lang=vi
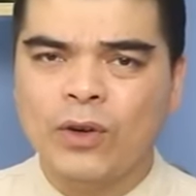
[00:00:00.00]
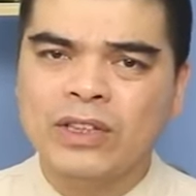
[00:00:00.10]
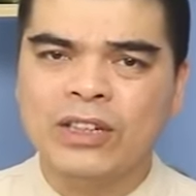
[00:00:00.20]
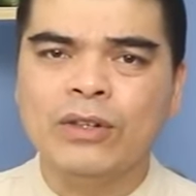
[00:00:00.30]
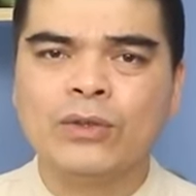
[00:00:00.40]

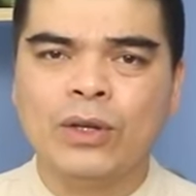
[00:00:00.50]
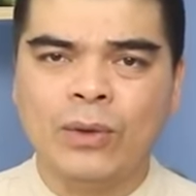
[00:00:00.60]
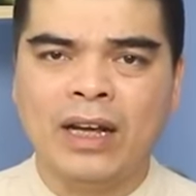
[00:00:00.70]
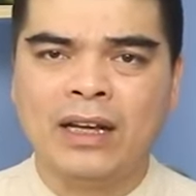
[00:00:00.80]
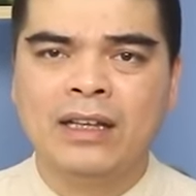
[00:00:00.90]
con cháu được thuận
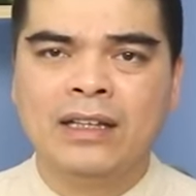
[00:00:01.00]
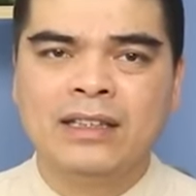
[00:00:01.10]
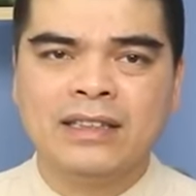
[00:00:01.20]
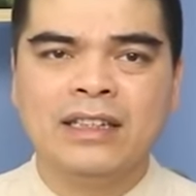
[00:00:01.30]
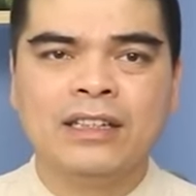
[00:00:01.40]
hòa,
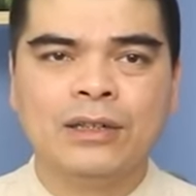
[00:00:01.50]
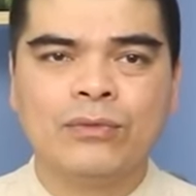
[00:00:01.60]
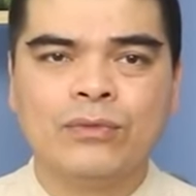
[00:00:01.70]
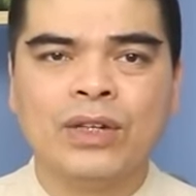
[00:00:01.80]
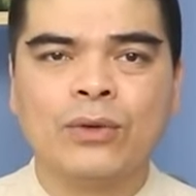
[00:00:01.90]
gia đình
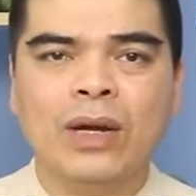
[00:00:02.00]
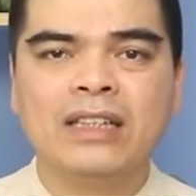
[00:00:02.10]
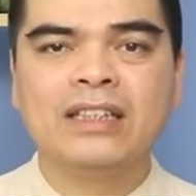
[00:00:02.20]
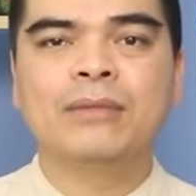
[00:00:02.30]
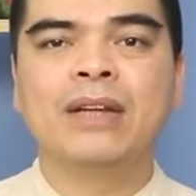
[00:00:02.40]
được vượt qua
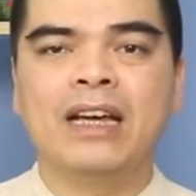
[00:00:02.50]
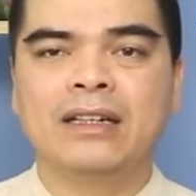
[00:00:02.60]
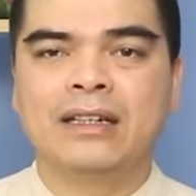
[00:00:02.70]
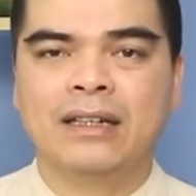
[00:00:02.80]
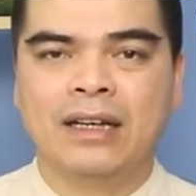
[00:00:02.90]
những kiếp nạn,
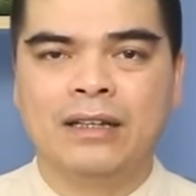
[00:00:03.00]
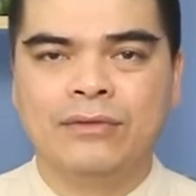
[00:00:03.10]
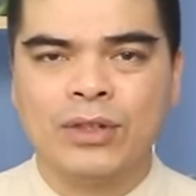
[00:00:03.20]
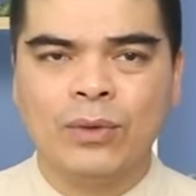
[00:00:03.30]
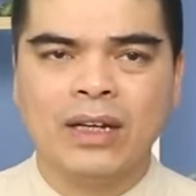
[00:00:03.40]
đấy,
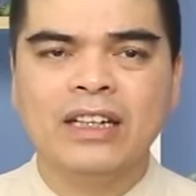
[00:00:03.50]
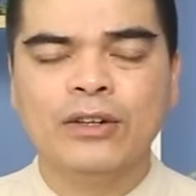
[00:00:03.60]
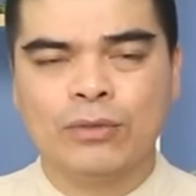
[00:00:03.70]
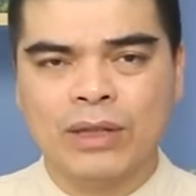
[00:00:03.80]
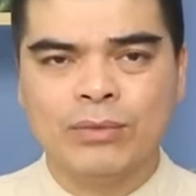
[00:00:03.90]
vượt qua cái địa
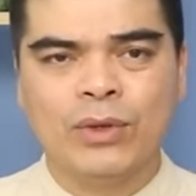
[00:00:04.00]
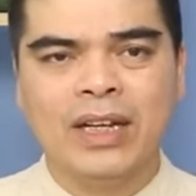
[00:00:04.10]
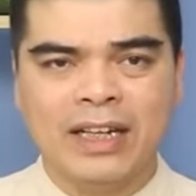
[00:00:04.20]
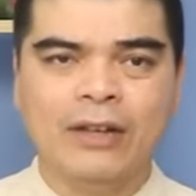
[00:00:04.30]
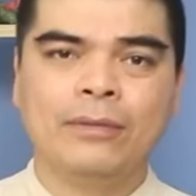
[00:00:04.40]
ngục tăm tối
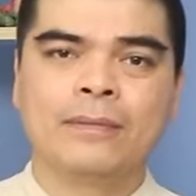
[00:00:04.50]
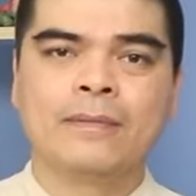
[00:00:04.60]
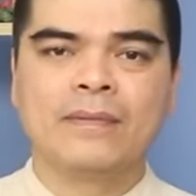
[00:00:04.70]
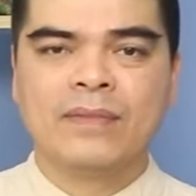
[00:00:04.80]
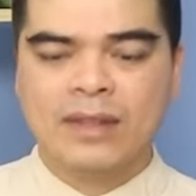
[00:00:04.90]
lạnh lẽo.
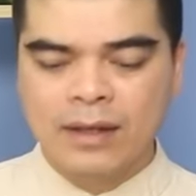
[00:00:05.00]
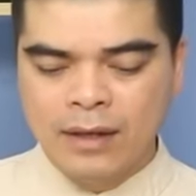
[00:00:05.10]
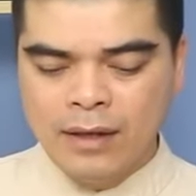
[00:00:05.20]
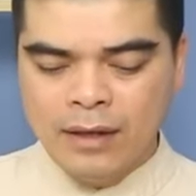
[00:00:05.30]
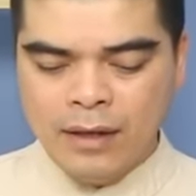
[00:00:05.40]

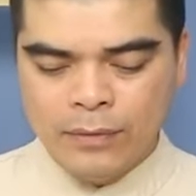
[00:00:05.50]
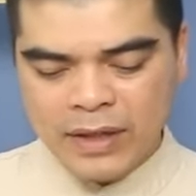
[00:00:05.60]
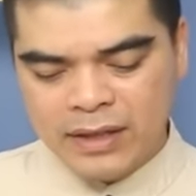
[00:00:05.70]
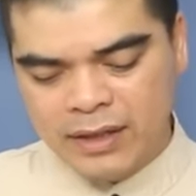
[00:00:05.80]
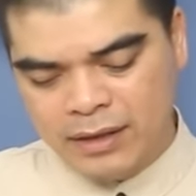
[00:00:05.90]
À,
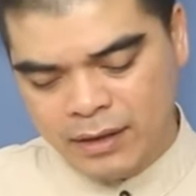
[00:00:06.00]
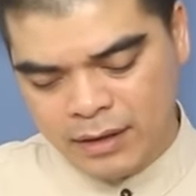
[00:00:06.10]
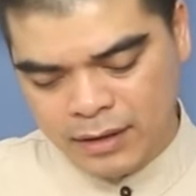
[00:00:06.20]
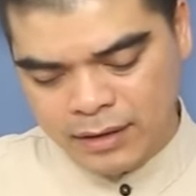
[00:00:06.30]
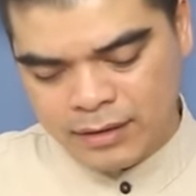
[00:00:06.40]
vậy thì uh,
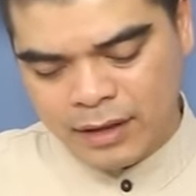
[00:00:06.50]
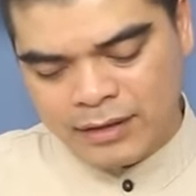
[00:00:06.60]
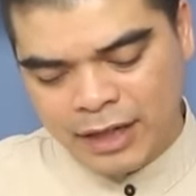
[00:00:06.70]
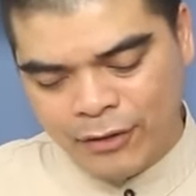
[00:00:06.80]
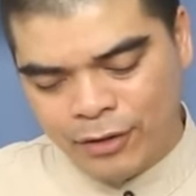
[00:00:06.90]
tại
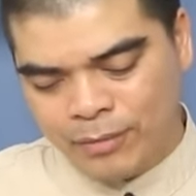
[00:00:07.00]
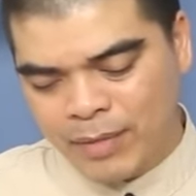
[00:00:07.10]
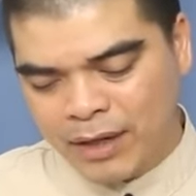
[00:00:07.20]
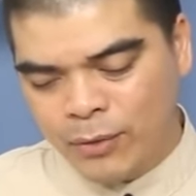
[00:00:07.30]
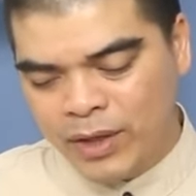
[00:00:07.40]
sao
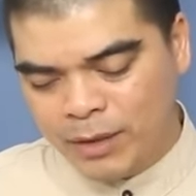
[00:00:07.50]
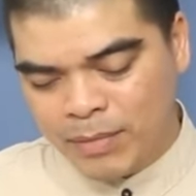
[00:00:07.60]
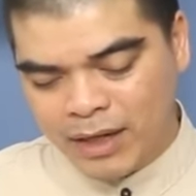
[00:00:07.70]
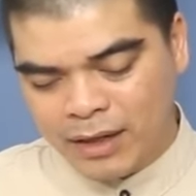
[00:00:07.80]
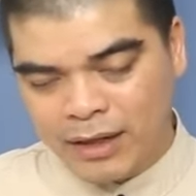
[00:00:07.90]
bác Huy
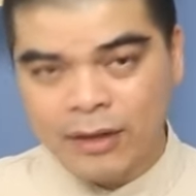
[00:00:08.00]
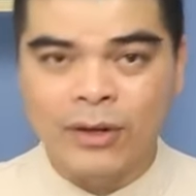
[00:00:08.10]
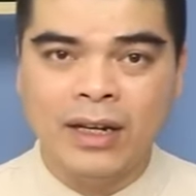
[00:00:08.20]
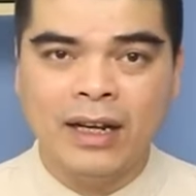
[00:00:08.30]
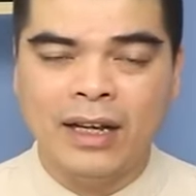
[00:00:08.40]
bác lại
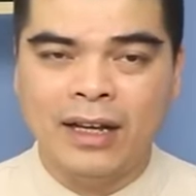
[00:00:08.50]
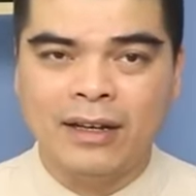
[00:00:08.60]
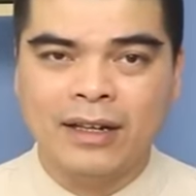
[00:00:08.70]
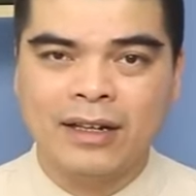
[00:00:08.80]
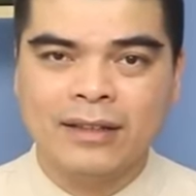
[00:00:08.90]
nói
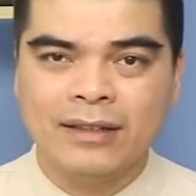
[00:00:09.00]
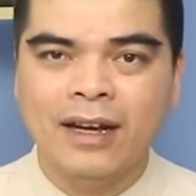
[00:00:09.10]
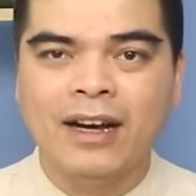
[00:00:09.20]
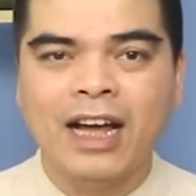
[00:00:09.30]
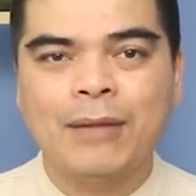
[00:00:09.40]
là
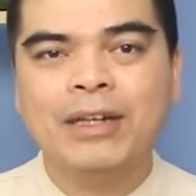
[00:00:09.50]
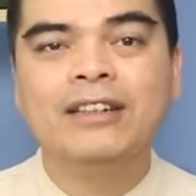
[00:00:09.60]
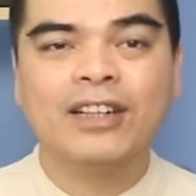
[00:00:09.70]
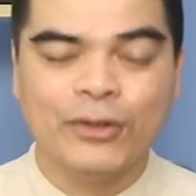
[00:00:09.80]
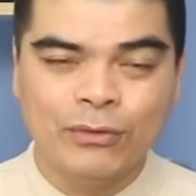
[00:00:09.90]
thờ hai bát
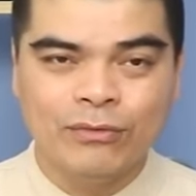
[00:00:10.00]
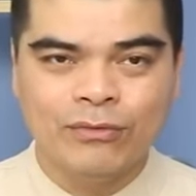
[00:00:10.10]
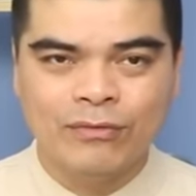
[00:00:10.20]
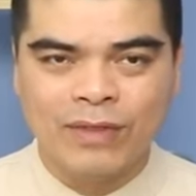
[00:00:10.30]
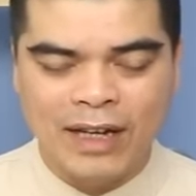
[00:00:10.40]
hương là đúng
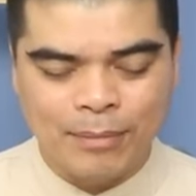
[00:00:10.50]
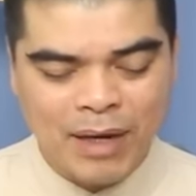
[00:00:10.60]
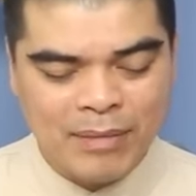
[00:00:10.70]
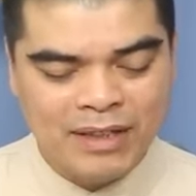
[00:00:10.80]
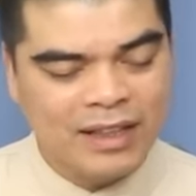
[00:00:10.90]
và
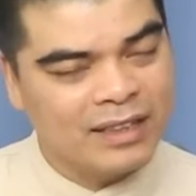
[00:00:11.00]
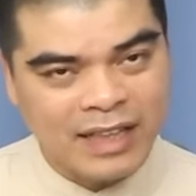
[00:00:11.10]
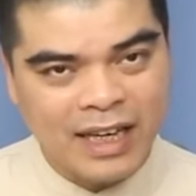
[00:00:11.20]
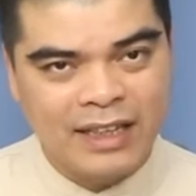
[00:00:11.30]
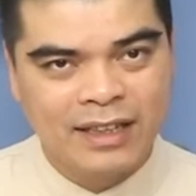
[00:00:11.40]
ba bát hương là
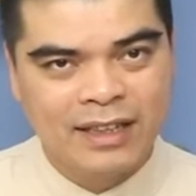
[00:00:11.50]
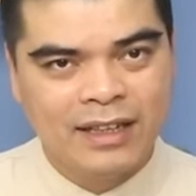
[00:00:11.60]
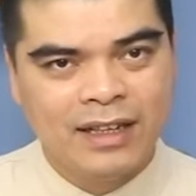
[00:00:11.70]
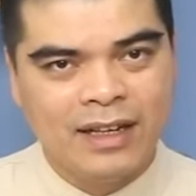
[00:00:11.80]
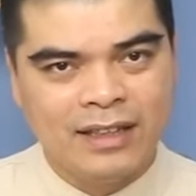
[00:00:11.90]
sai?
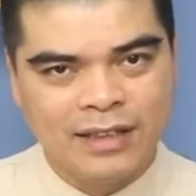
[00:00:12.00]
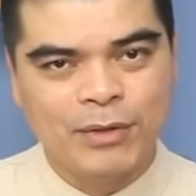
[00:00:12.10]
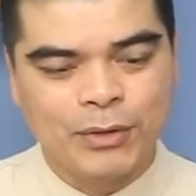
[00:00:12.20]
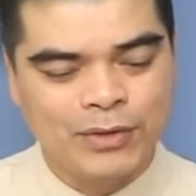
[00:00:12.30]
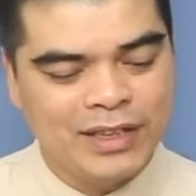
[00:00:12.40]
À, xin
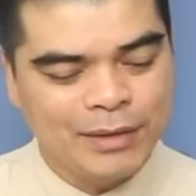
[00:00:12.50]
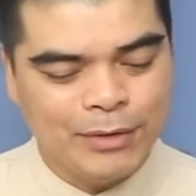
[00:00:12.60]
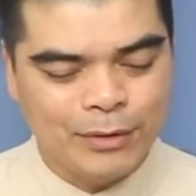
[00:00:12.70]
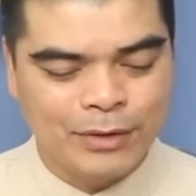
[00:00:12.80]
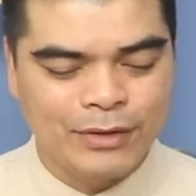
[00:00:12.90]
mời quý vị tiếp
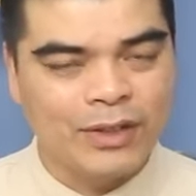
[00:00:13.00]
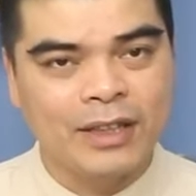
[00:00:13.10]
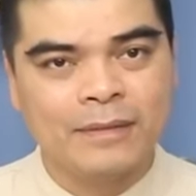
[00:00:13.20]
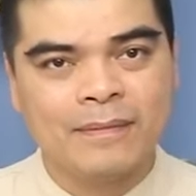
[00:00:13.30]
tục cùng theo dõi.